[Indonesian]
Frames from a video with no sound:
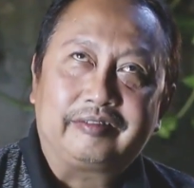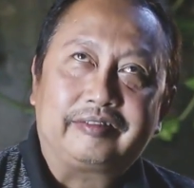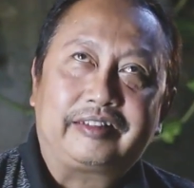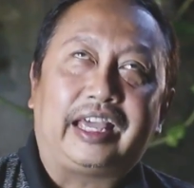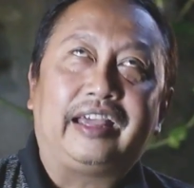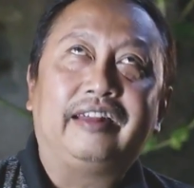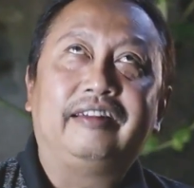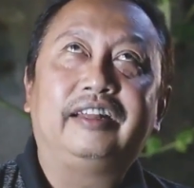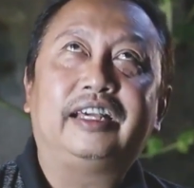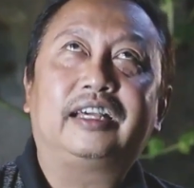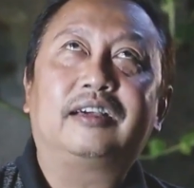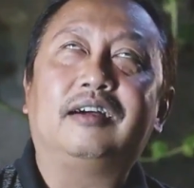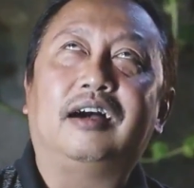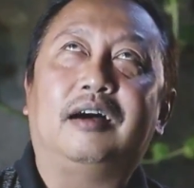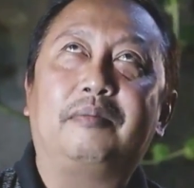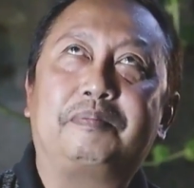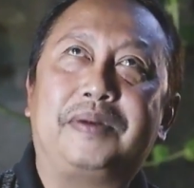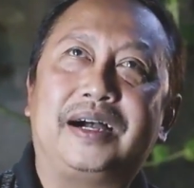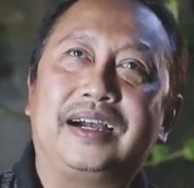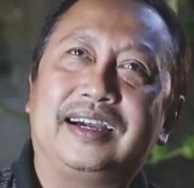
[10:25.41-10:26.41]
teknik
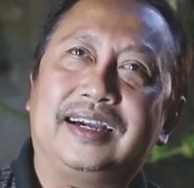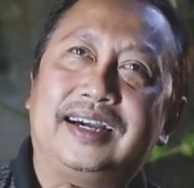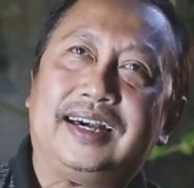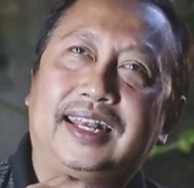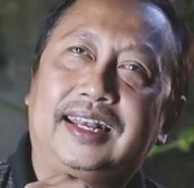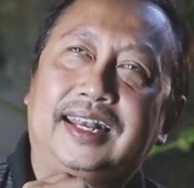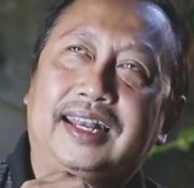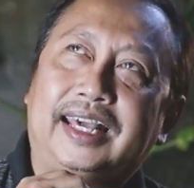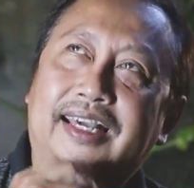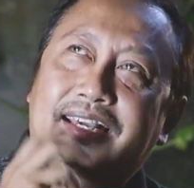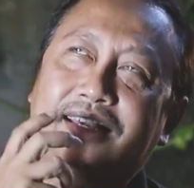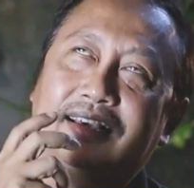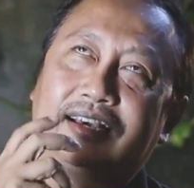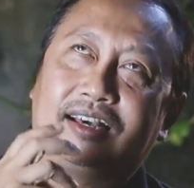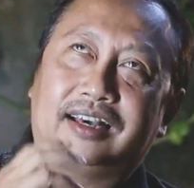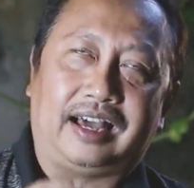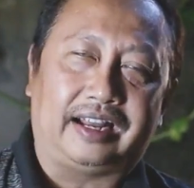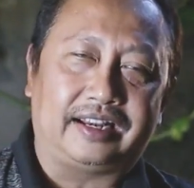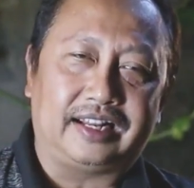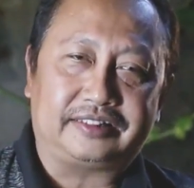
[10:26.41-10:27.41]
apa ngelik
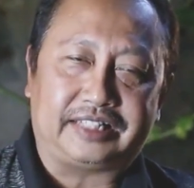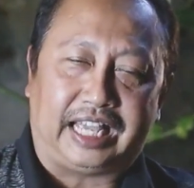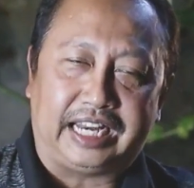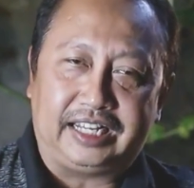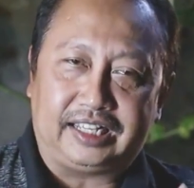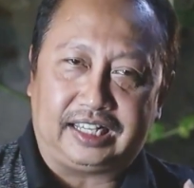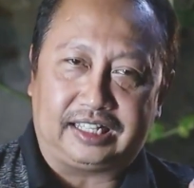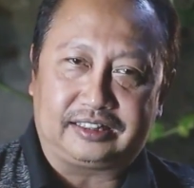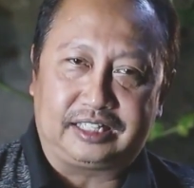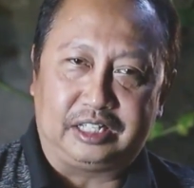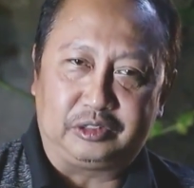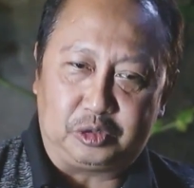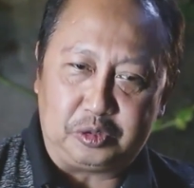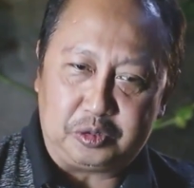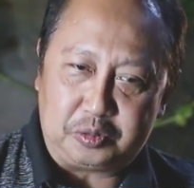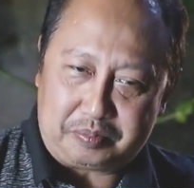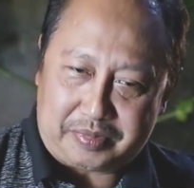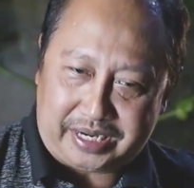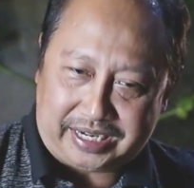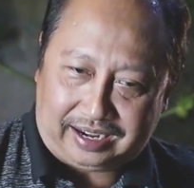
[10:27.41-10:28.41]
eh, ada teknik ngeden
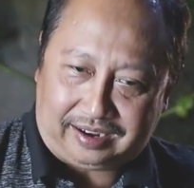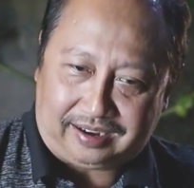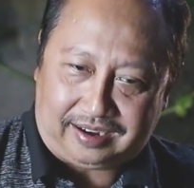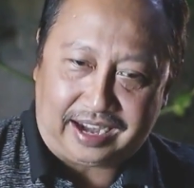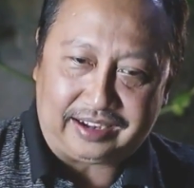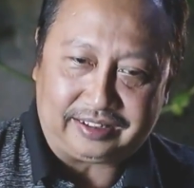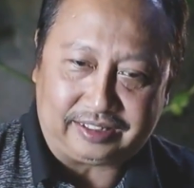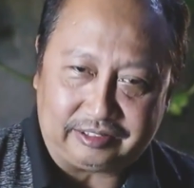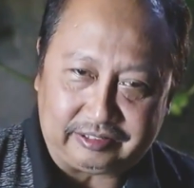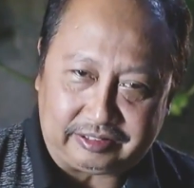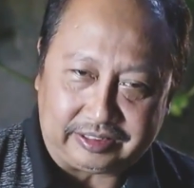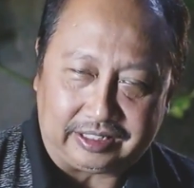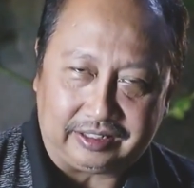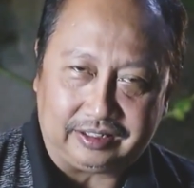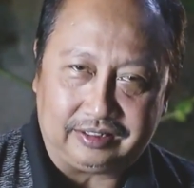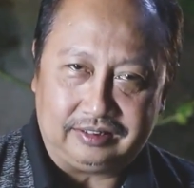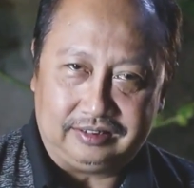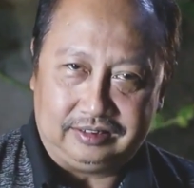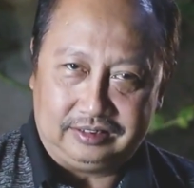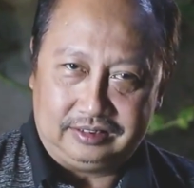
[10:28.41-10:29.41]
tuh menekan gitu ya